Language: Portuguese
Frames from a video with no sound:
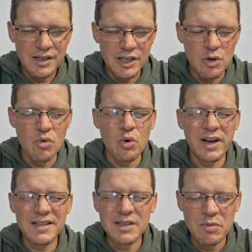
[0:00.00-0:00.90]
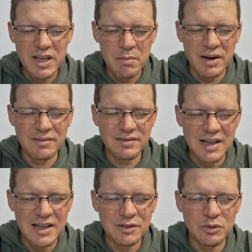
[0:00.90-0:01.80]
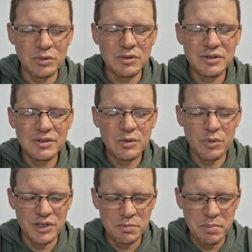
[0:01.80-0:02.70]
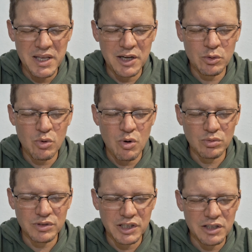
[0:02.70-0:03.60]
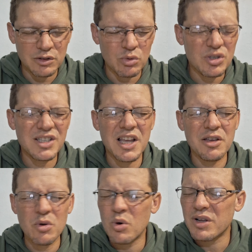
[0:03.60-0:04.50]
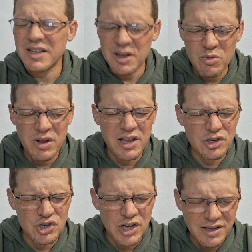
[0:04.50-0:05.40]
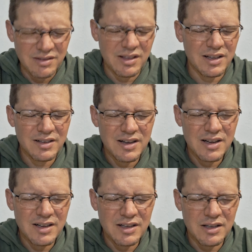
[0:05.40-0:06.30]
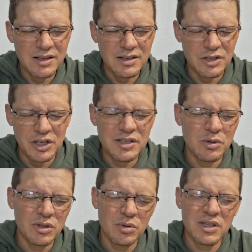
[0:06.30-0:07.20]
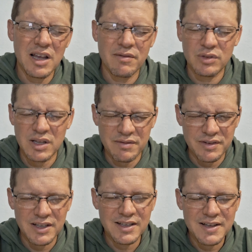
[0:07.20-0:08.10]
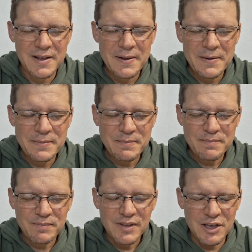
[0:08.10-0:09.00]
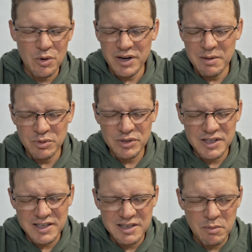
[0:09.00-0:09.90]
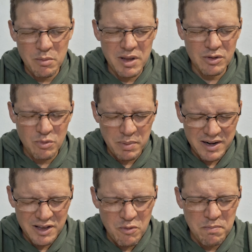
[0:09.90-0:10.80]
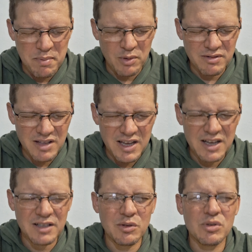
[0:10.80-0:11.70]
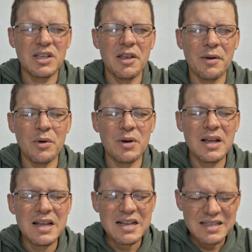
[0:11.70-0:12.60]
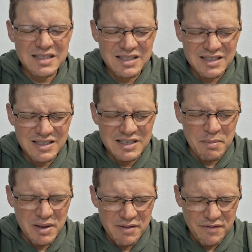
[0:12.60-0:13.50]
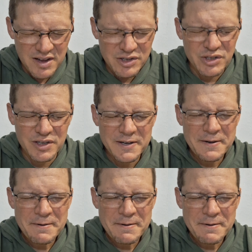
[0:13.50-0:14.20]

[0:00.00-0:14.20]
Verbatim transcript: E um coração quebrantado, um espírito contrito, o Senhor não rejeita, disse o teu servo Davi. E oramos nesse momento para que o poder do Senhor se manifeste